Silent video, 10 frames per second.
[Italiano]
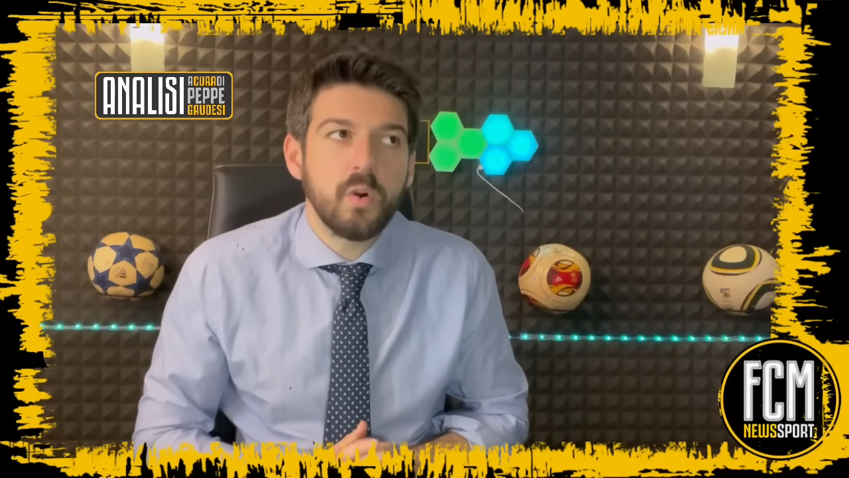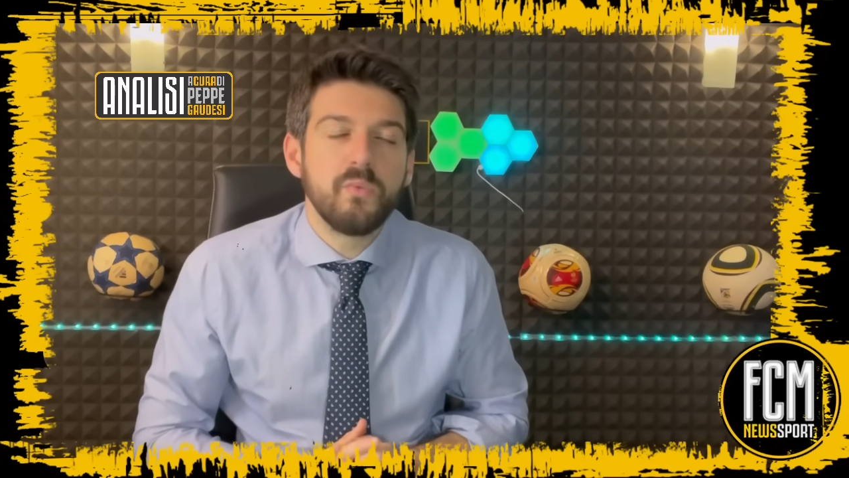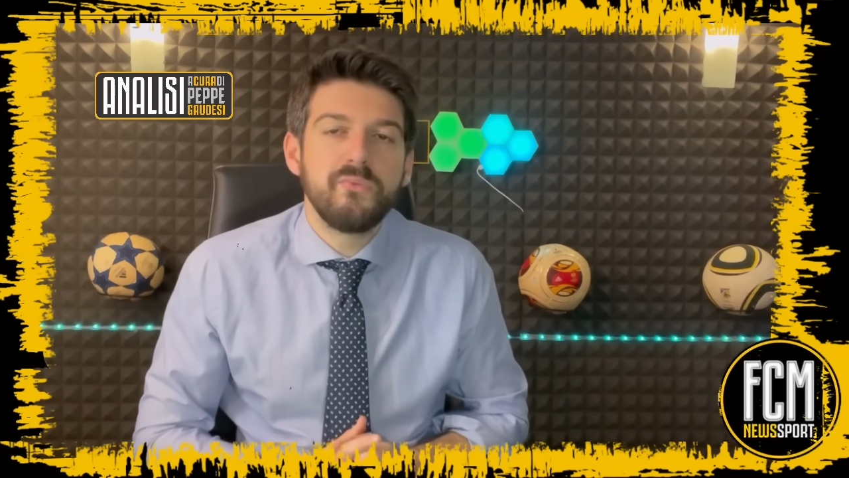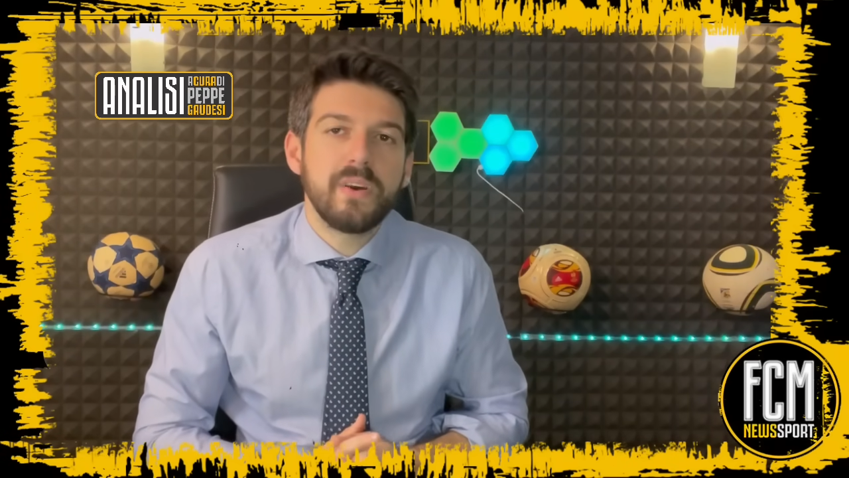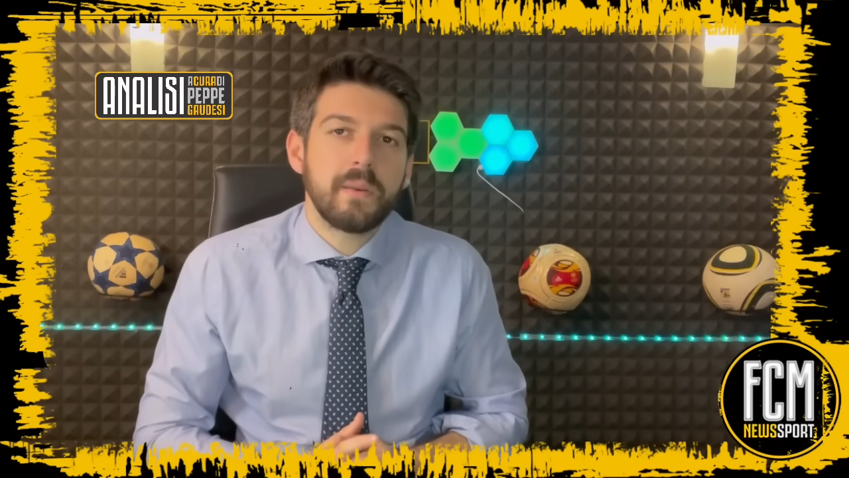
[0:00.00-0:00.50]

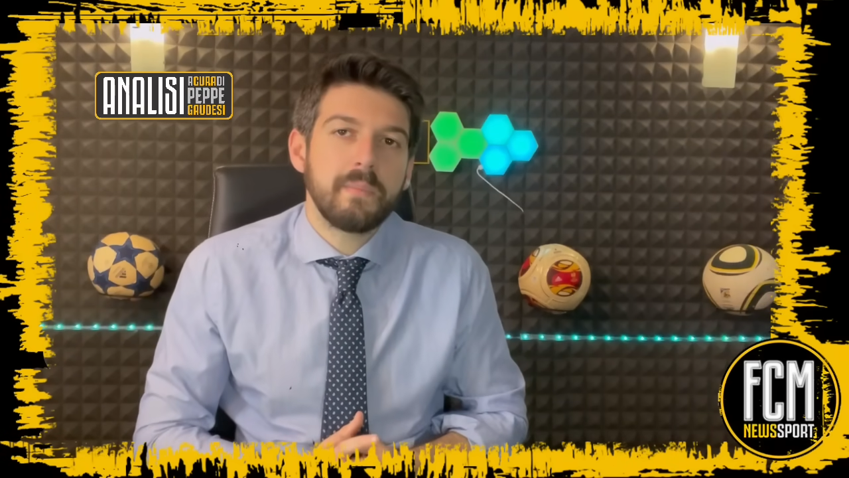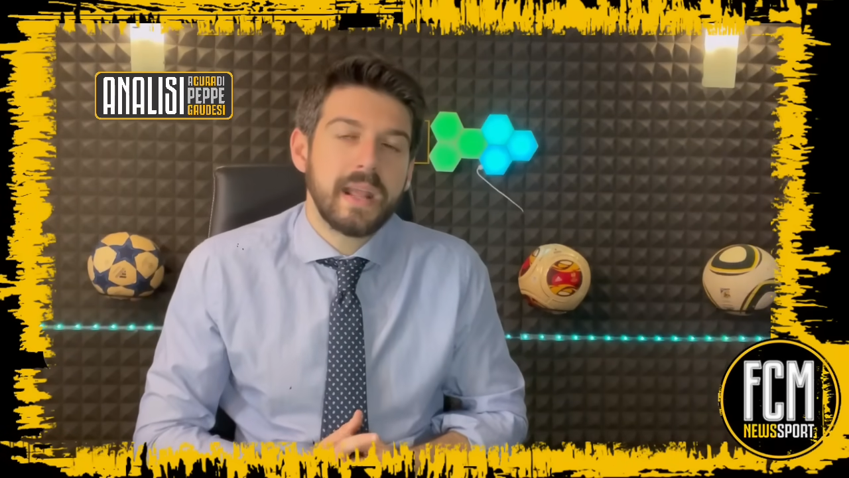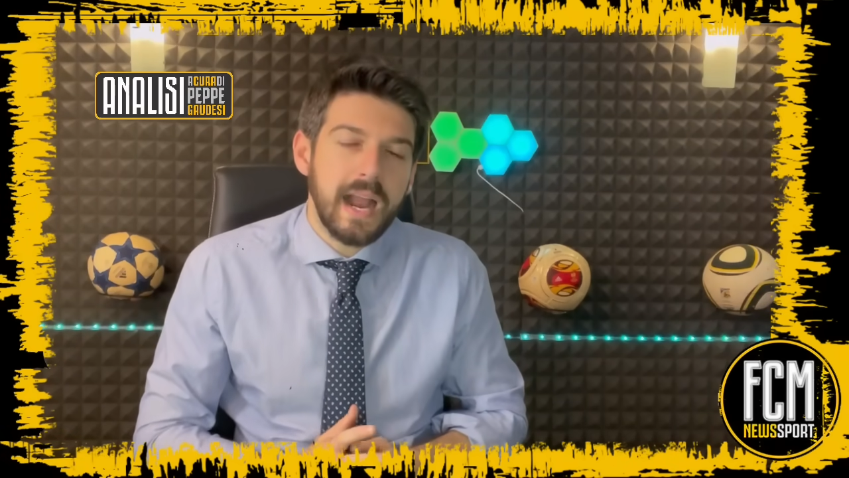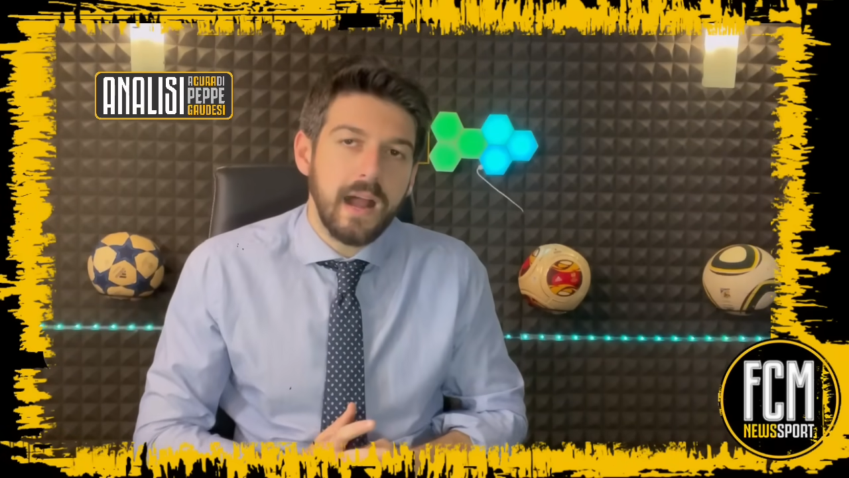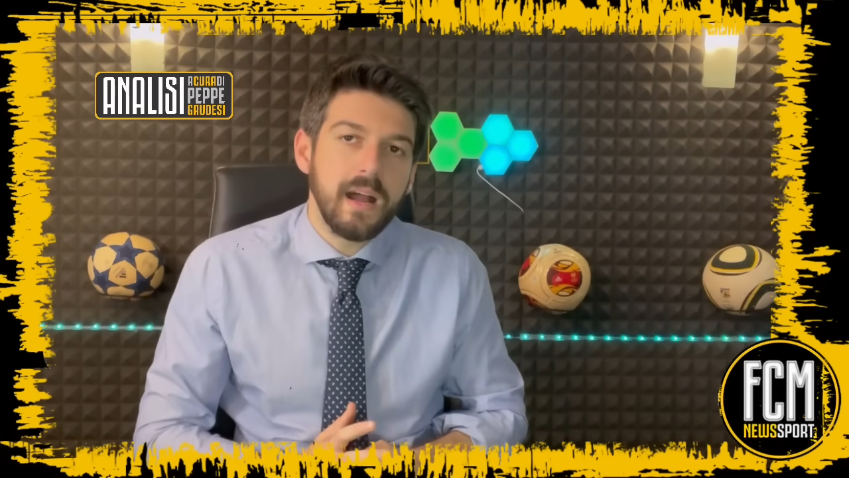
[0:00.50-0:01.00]

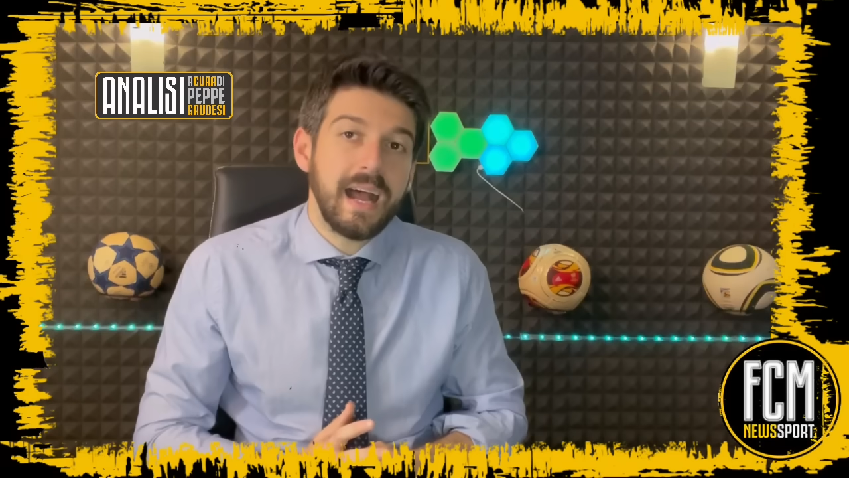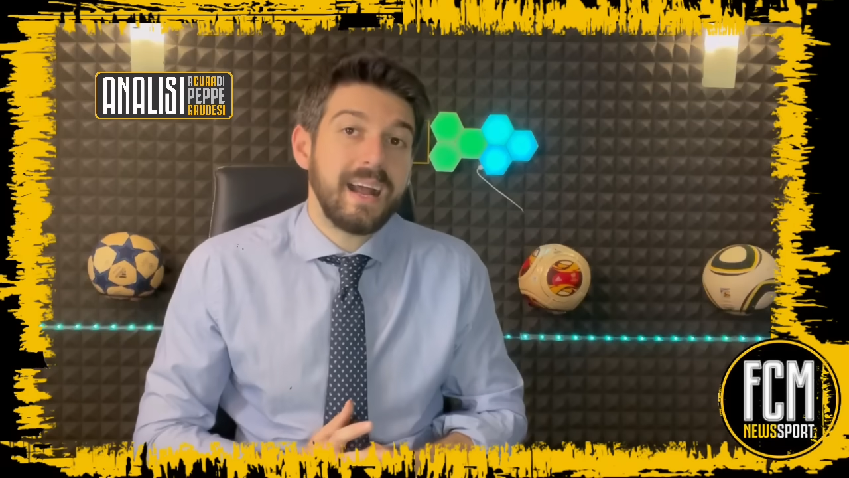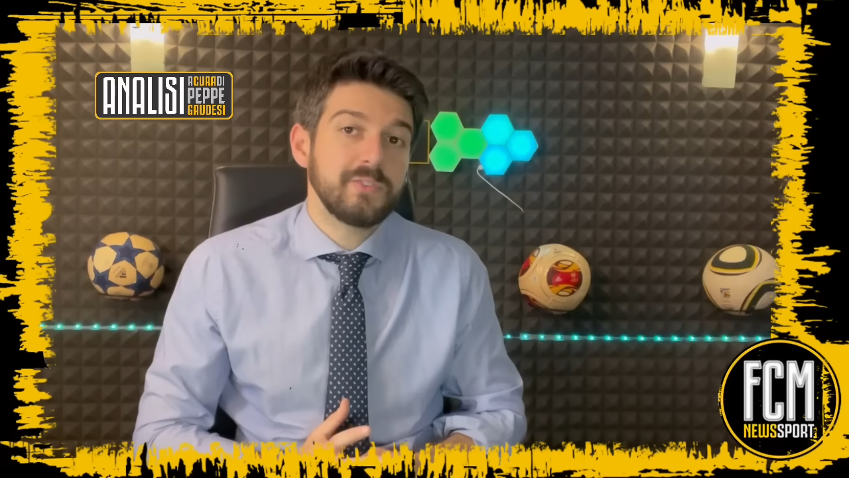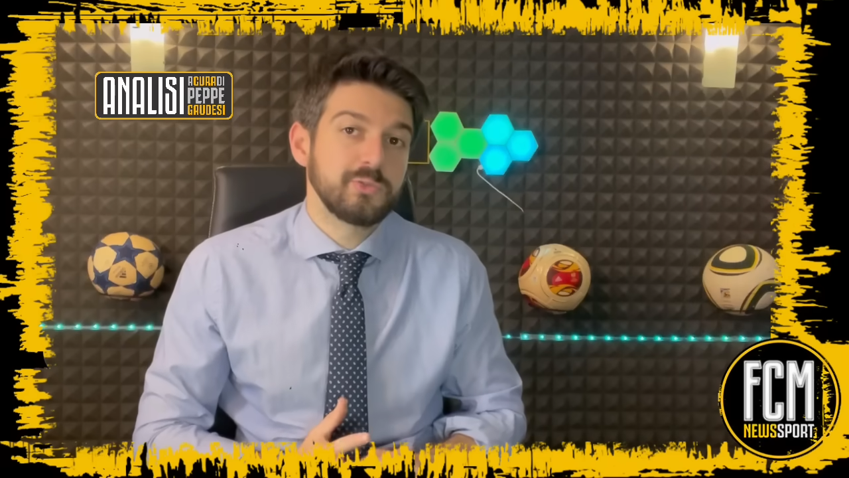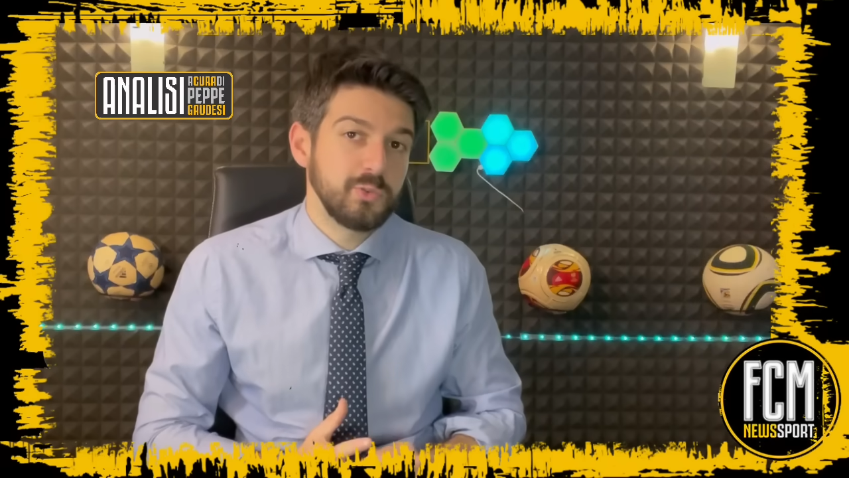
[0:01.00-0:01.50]
confermerà
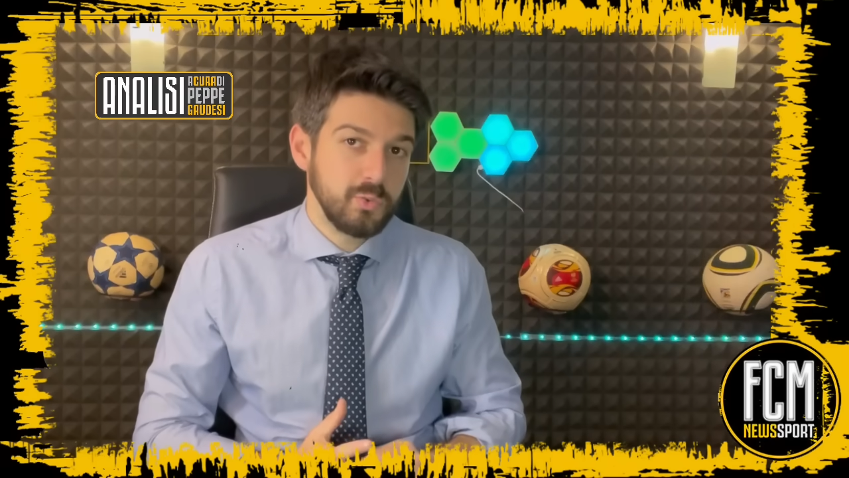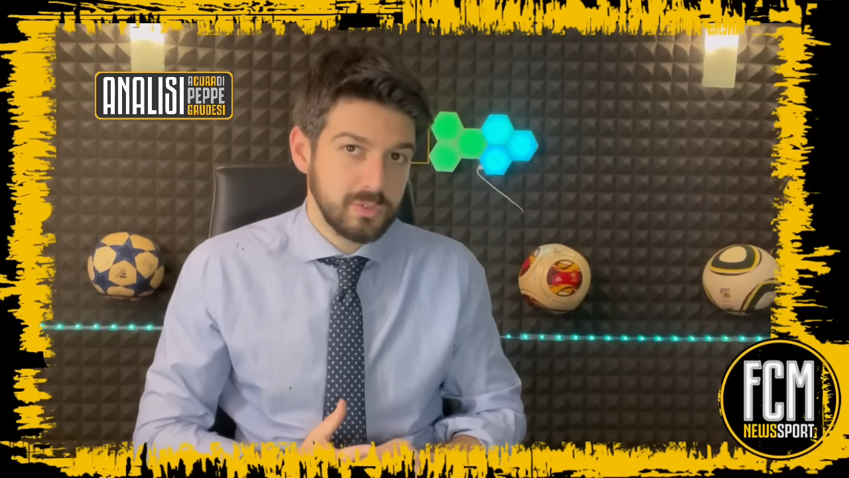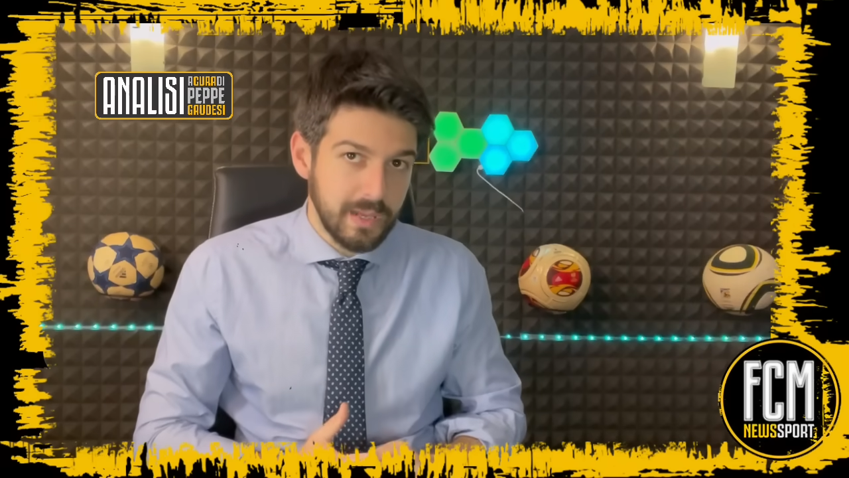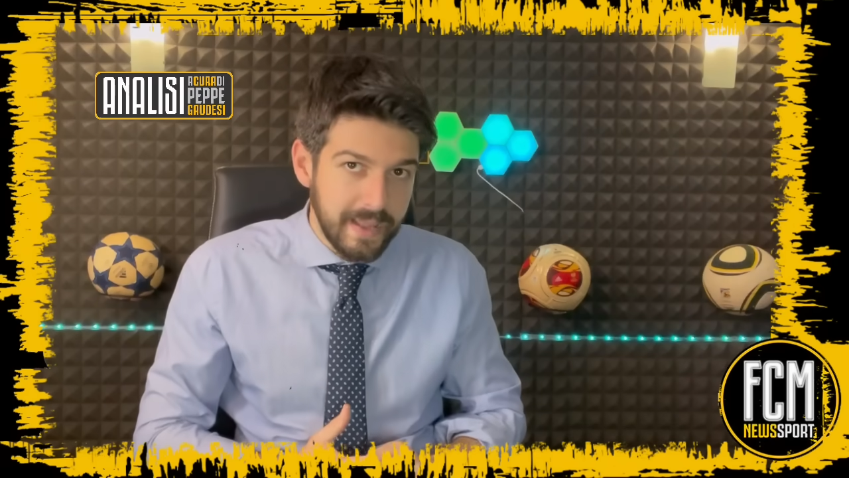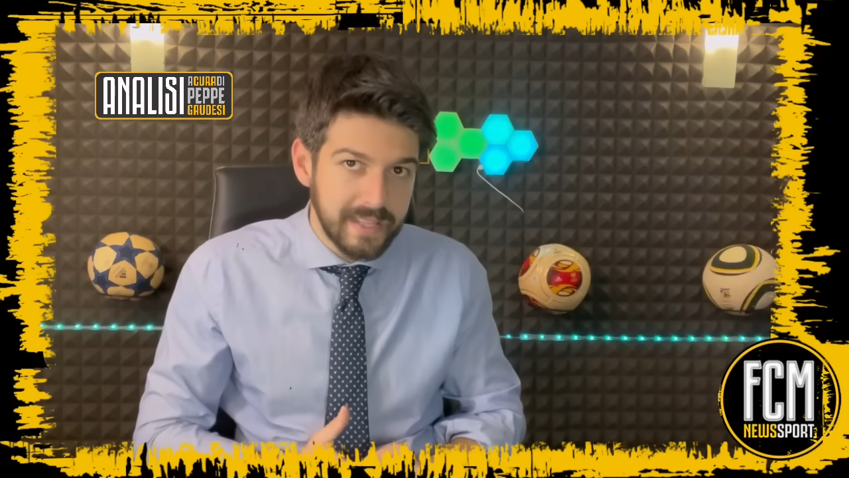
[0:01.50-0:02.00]

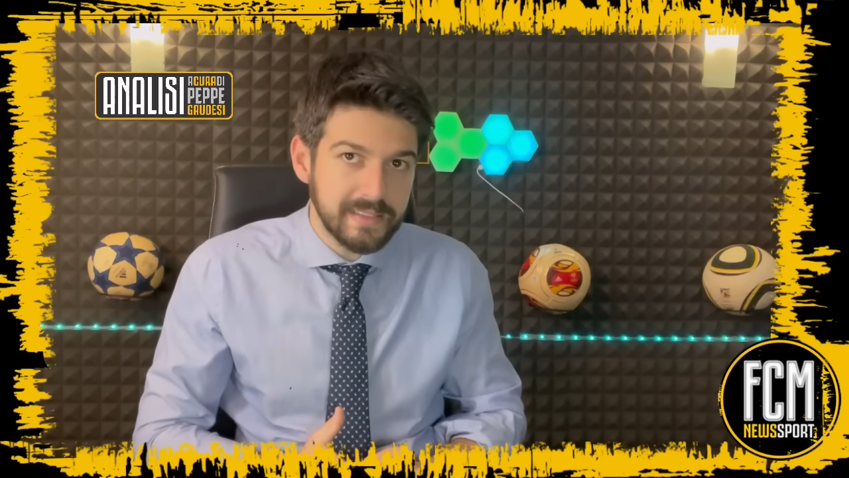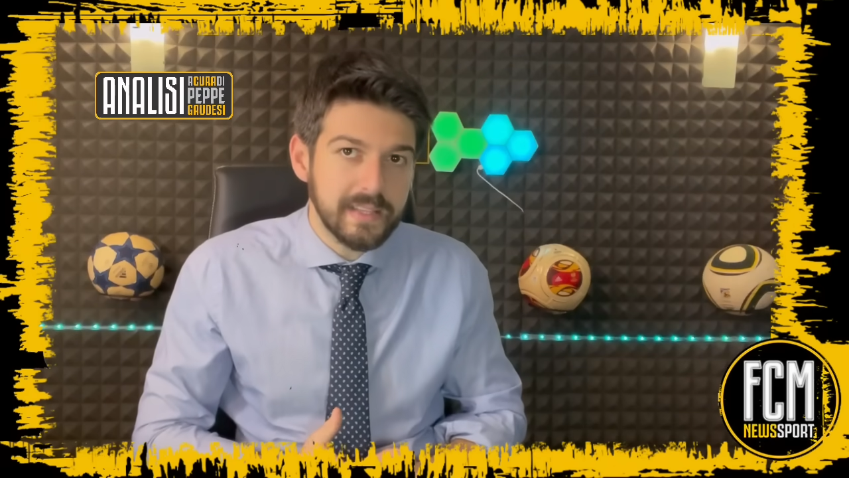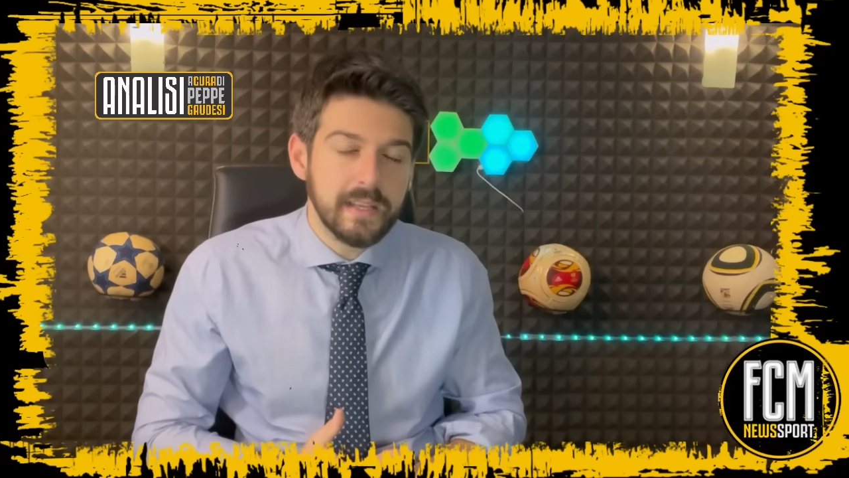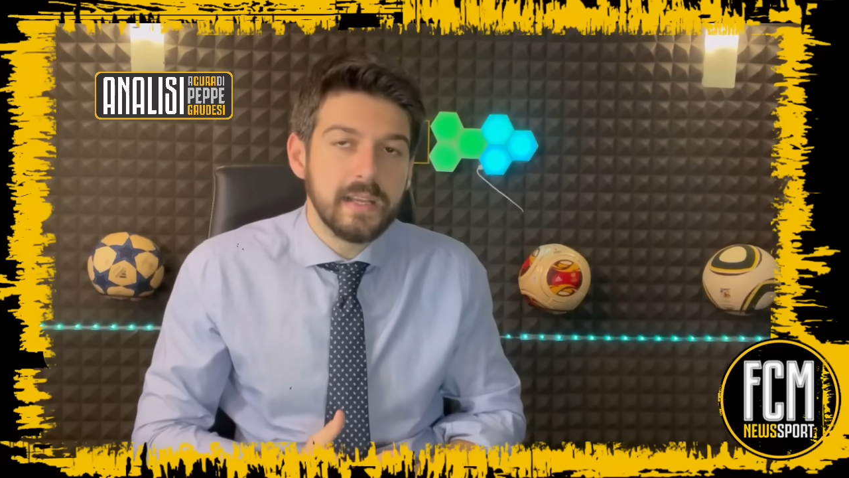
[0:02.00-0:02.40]
assolutamente